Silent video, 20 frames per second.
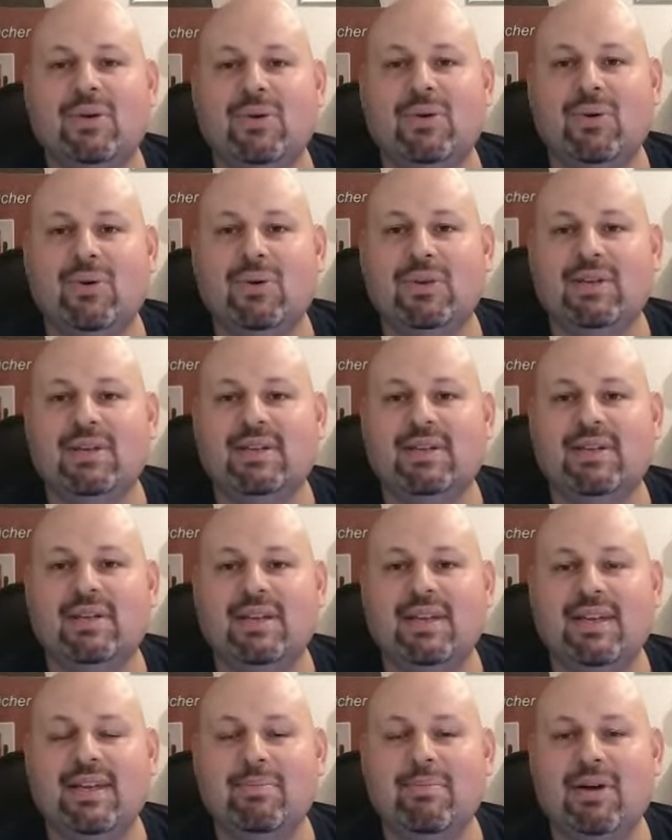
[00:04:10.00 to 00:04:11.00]
und
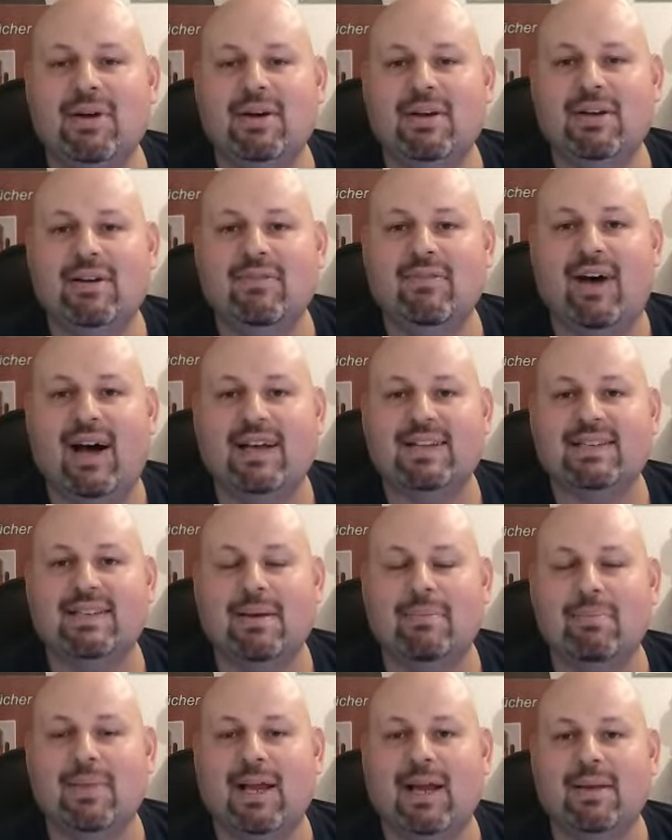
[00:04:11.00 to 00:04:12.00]
immer
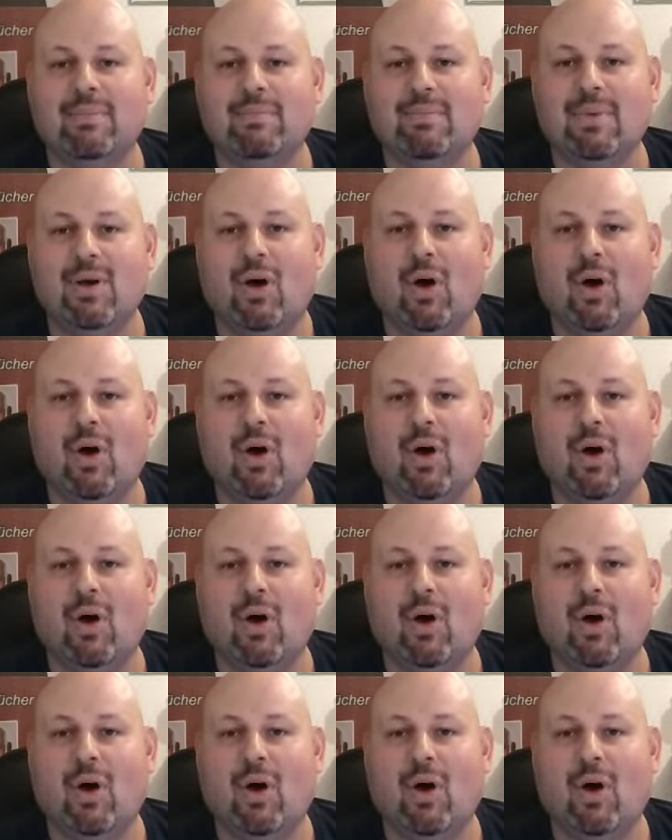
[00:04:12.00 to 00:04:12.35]
wachsam bleiben.